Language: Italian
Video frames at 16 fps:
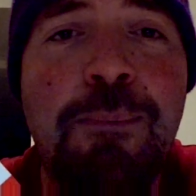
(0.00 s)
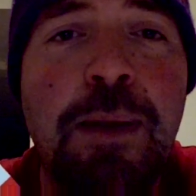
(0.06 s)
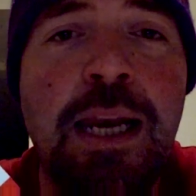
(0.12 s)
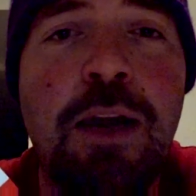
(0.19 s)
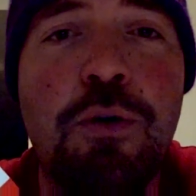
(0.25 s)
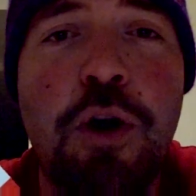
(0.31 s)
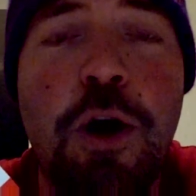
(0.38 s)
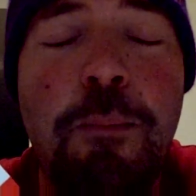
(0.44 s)
per
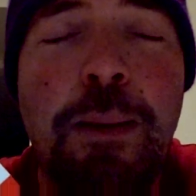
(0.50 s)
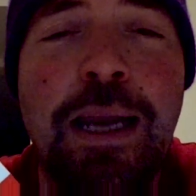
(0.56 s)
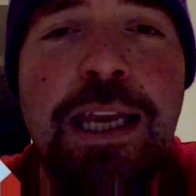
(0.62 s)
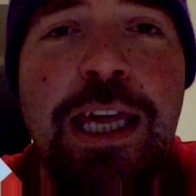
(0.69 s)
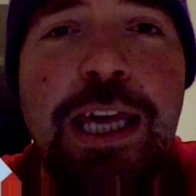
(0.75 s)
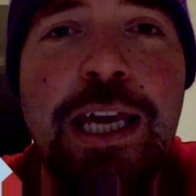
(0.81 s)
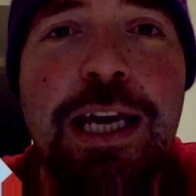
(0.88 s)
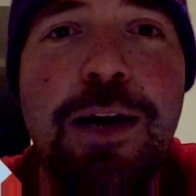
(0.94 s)
l'Europa
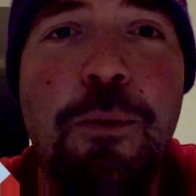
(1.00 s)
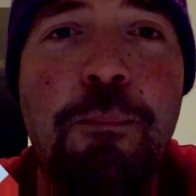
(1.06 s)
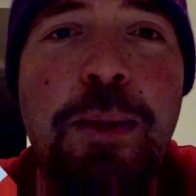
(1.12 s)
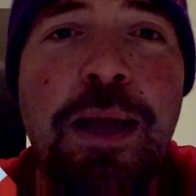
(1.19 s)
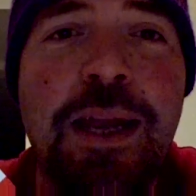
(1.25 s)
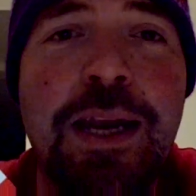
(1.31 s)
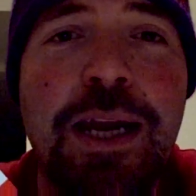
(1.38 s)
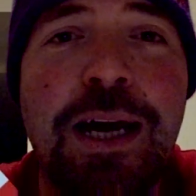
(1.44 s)
League o
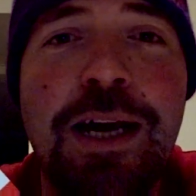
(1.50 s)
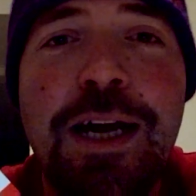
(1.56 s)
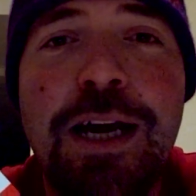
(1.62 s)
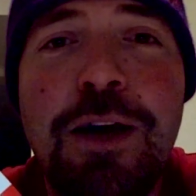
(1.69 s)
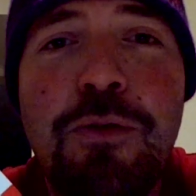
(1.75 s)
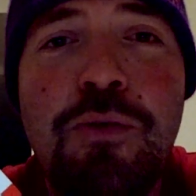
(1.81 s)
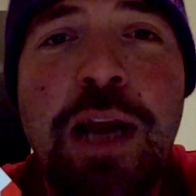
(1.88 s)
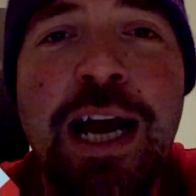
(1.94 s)
per
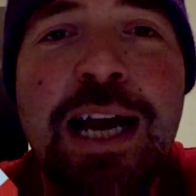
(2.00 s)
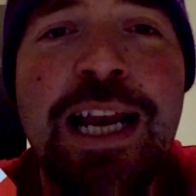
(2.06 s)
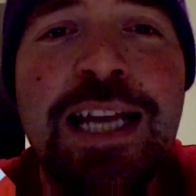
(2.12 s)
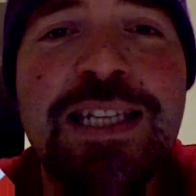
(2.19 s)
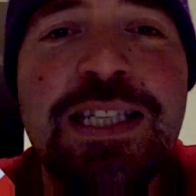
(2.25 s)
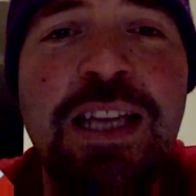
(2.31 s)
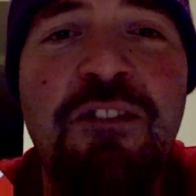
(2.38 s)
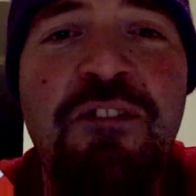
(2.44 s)
una
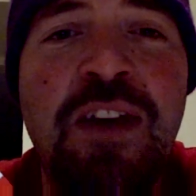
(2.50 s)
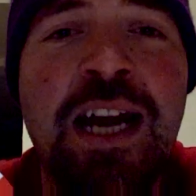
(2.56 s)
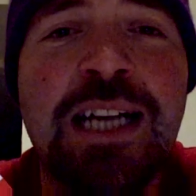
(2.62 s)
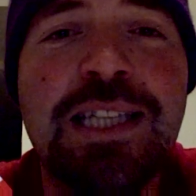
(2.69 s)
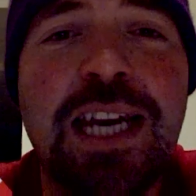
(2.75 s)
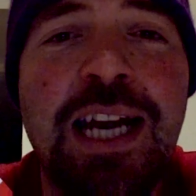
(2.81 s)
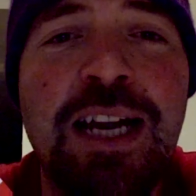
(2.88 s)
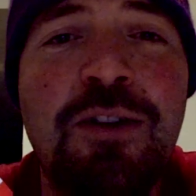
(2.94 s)

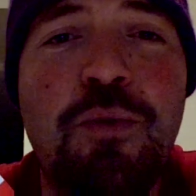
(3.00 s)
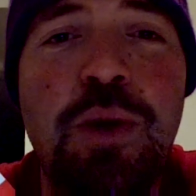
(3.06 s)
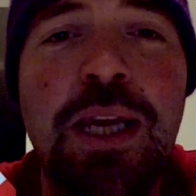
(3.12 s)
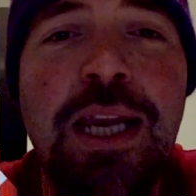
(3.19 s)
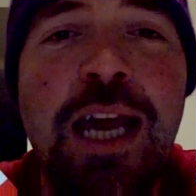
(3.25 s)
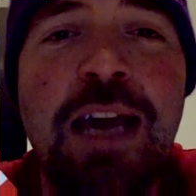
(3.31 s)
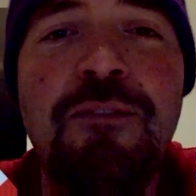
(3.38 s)
classifica tranquilla,